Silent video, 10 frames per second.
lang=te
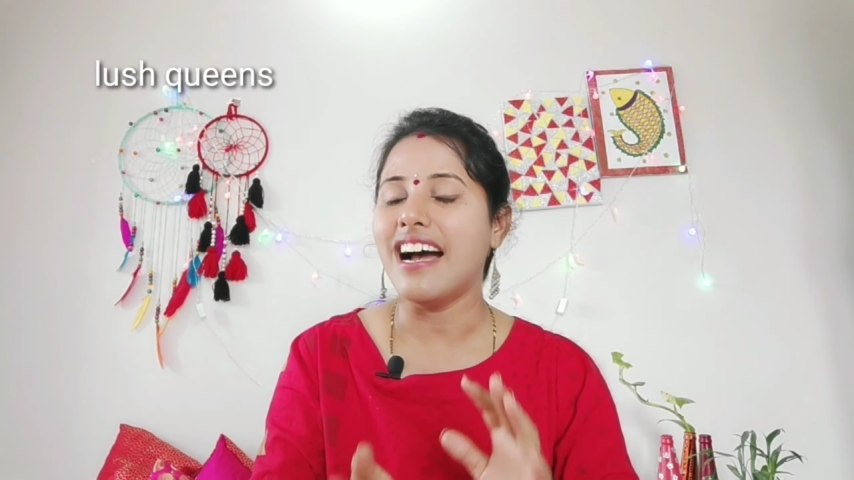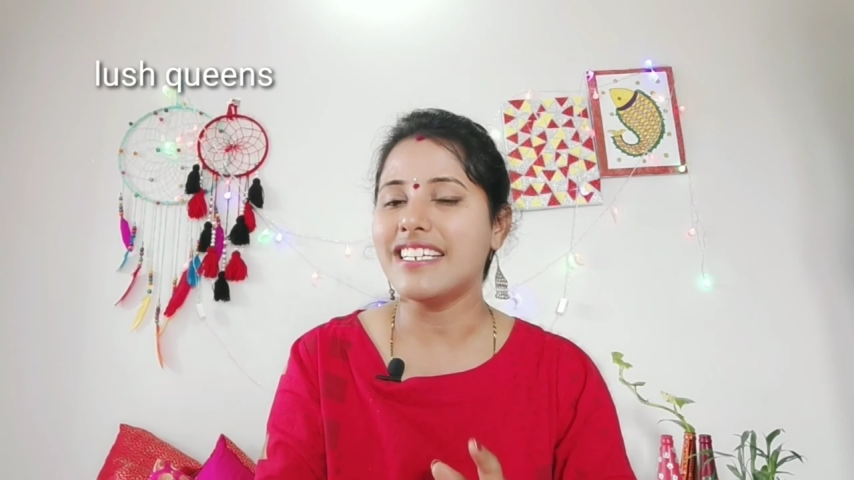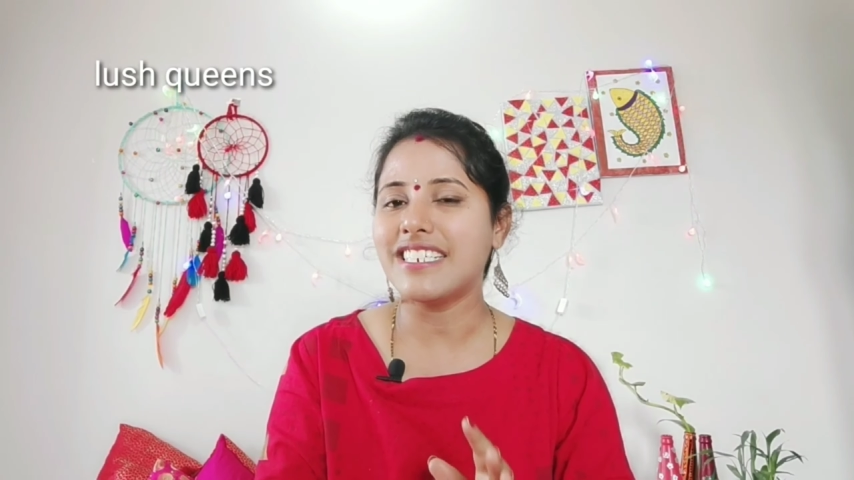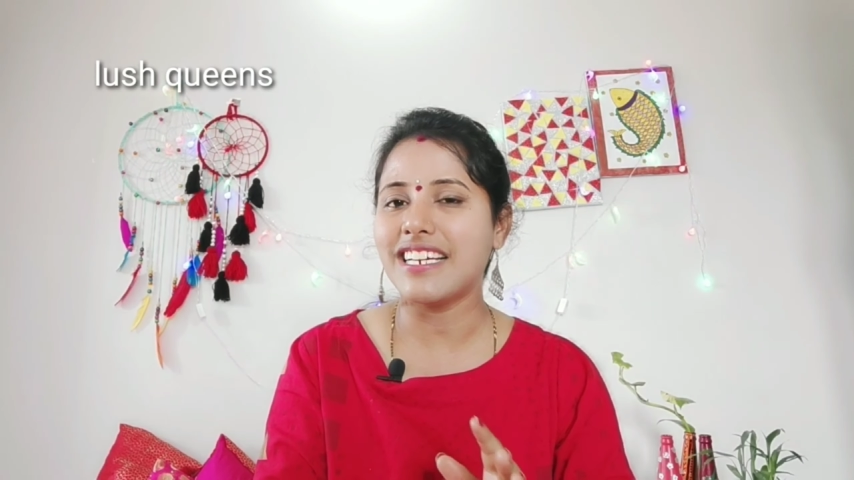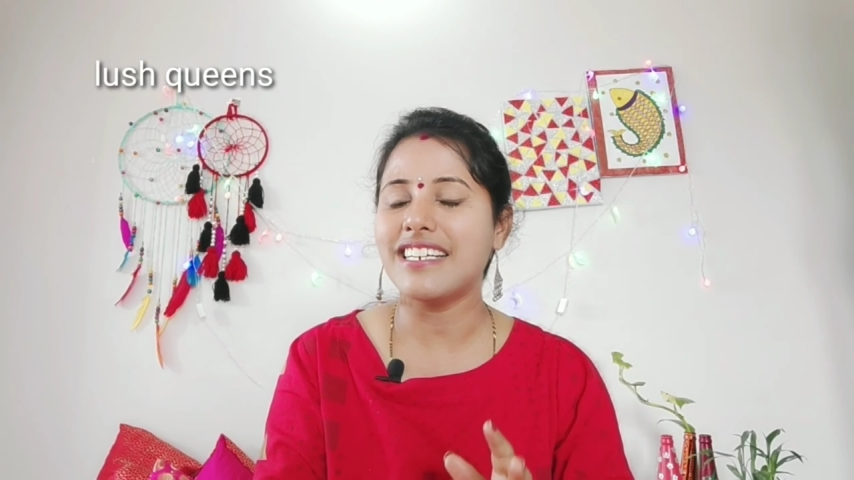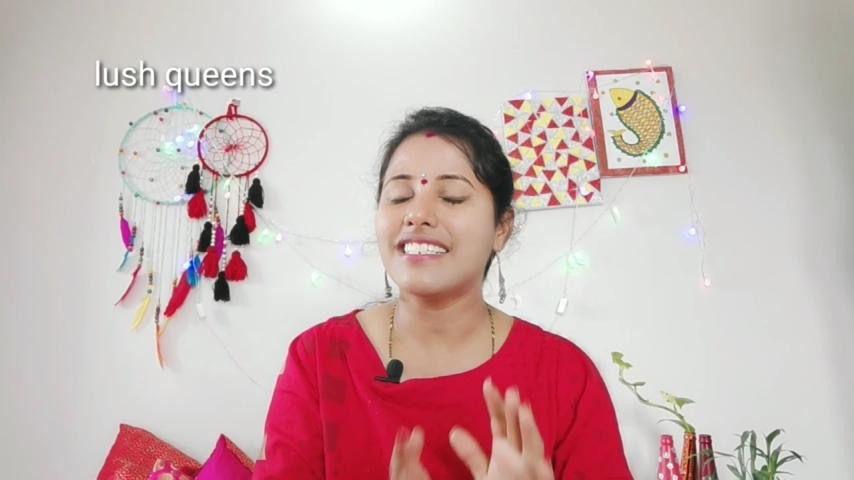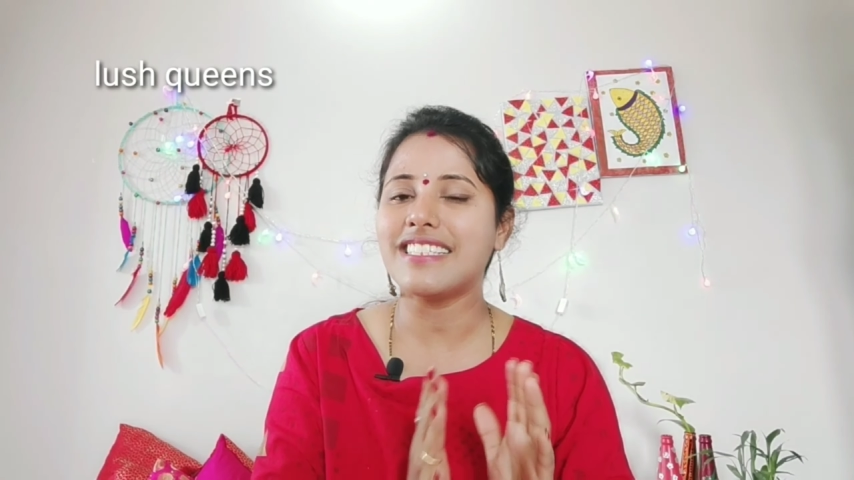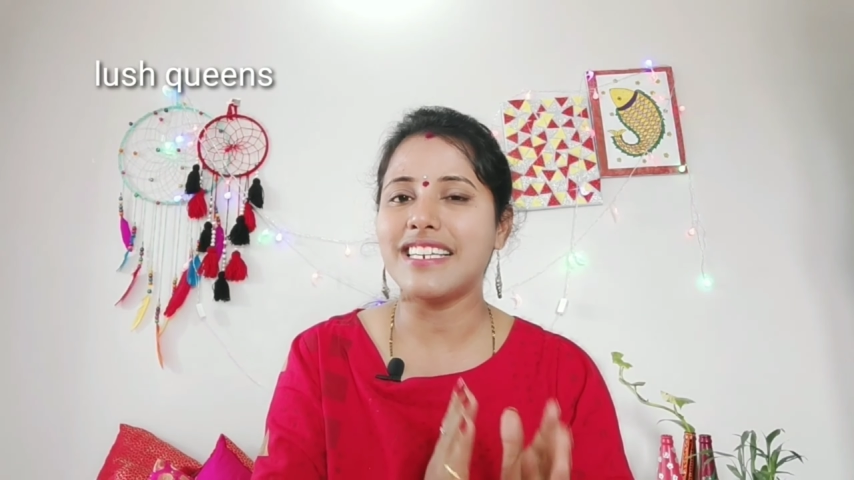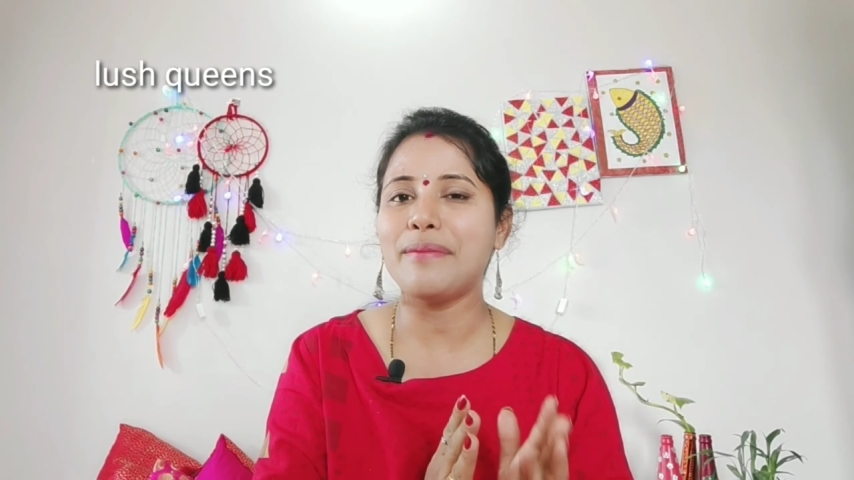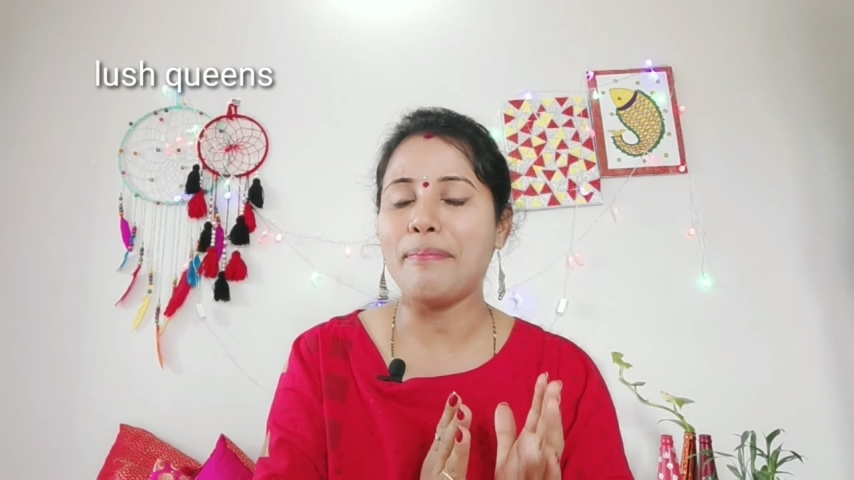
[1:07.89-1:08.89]
ఆ
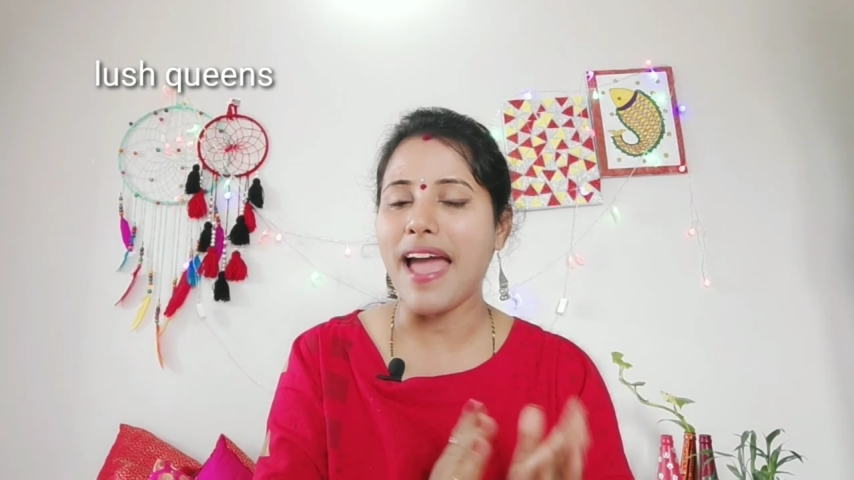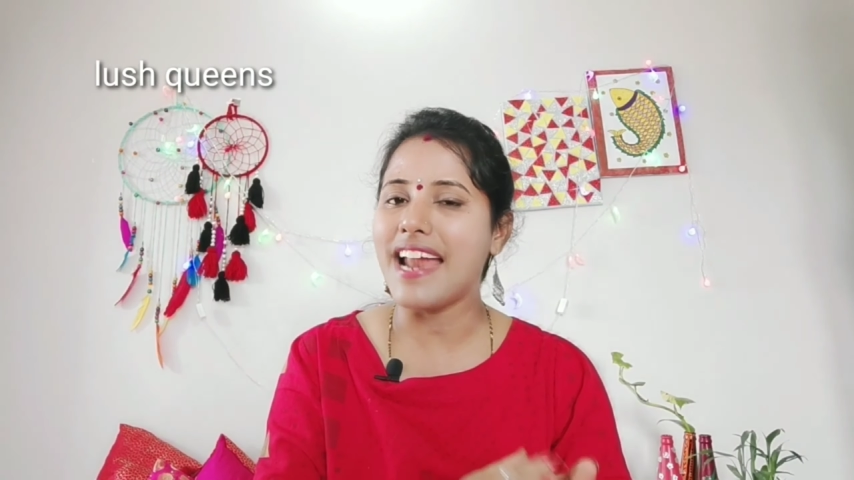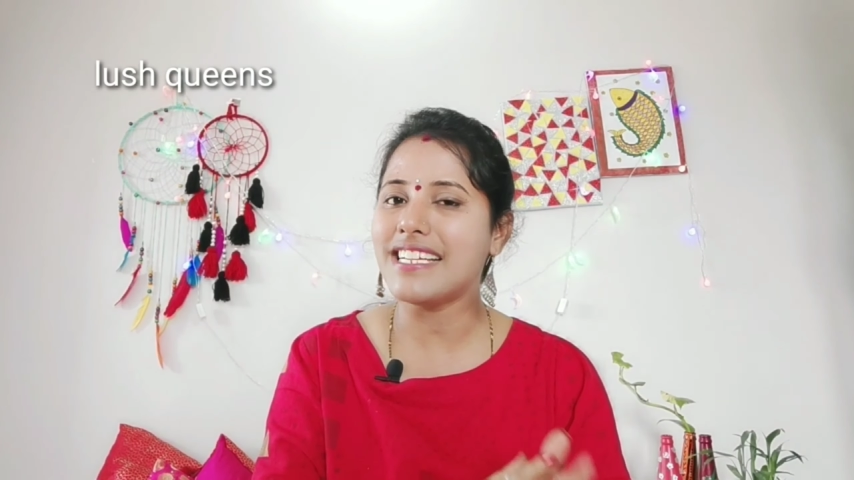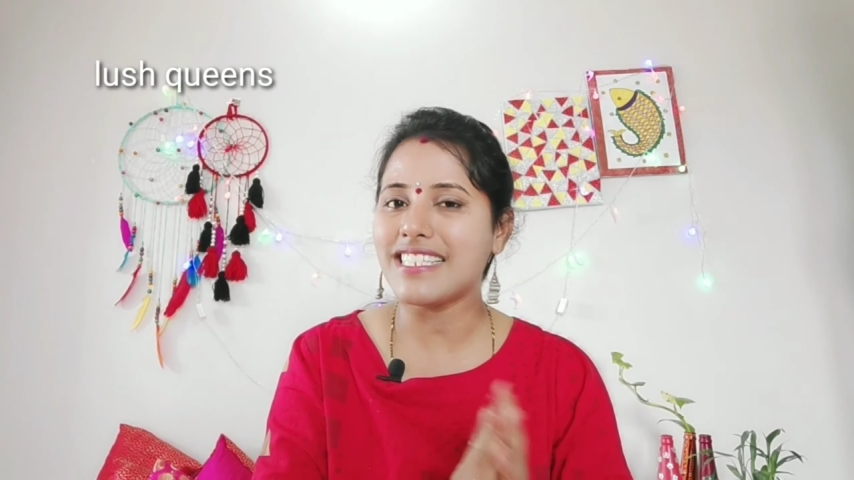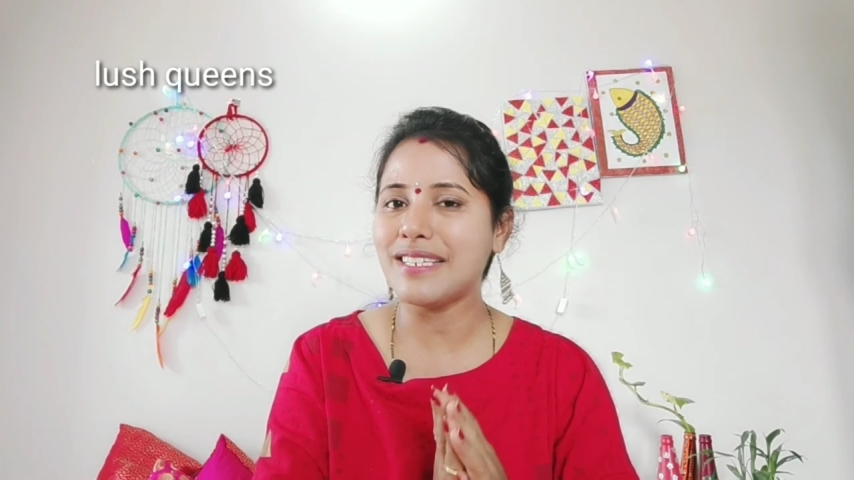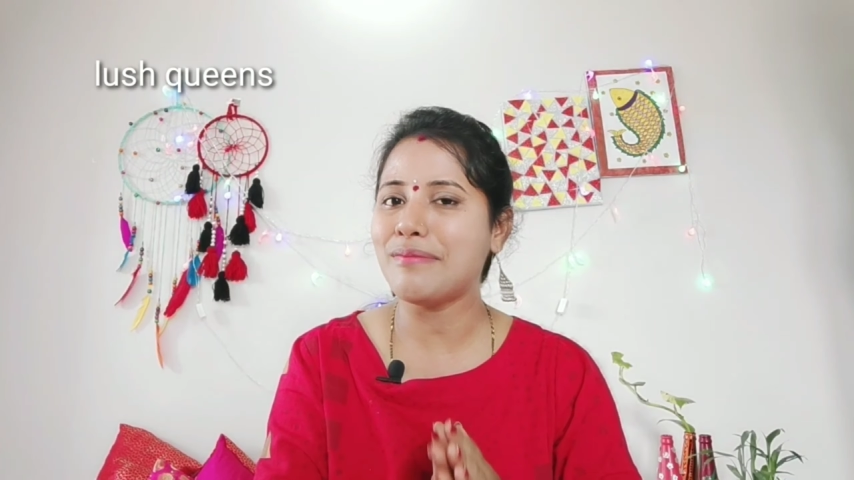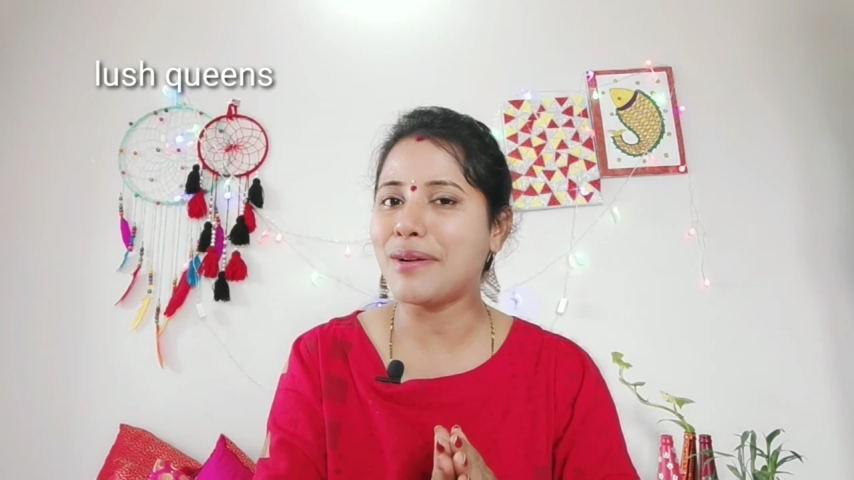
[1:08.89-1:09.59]
షర్ట్స్ని ప్యాంట్స్ని